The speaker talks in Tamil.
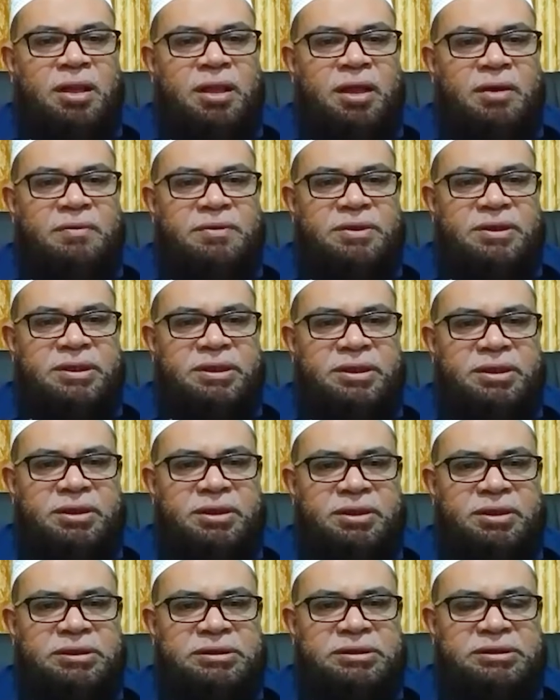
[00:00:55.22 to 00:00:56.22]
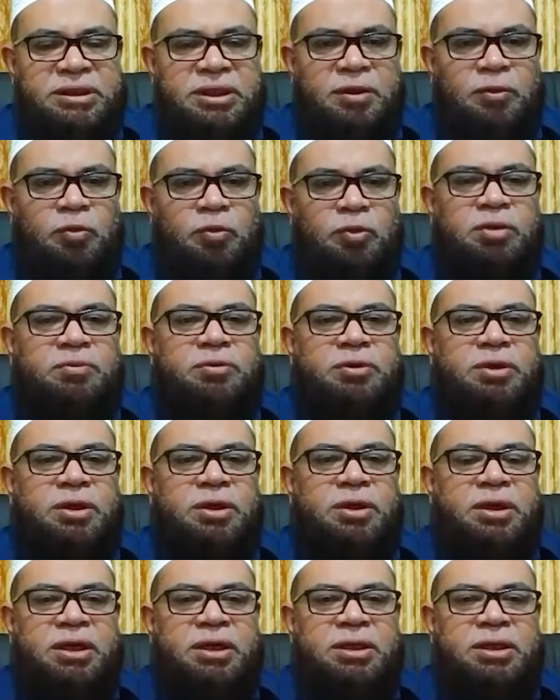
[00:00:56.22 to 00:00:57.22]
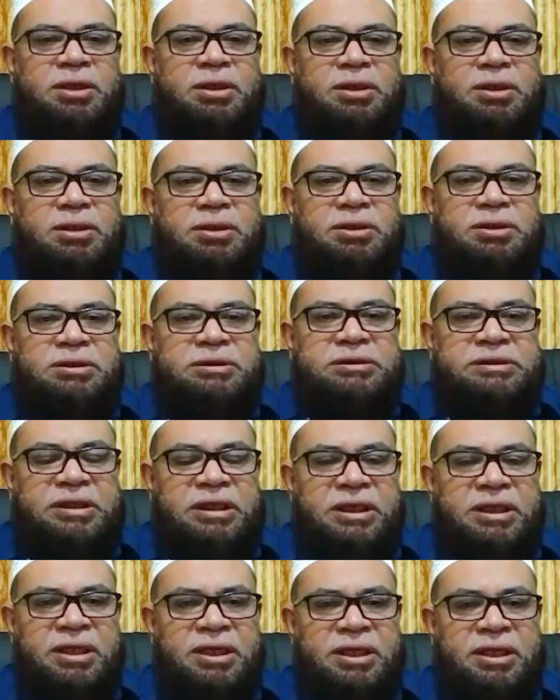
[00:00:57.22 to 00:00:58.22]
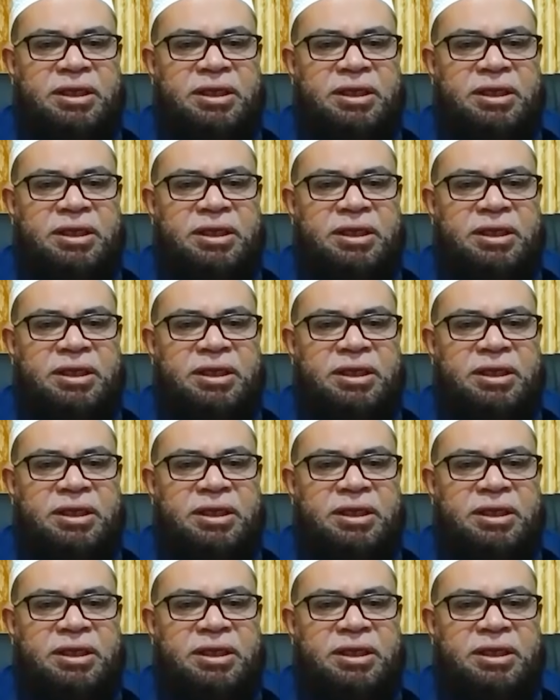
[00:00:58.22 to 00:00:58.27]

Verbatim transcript: அதாவது சில உணவுகள் சில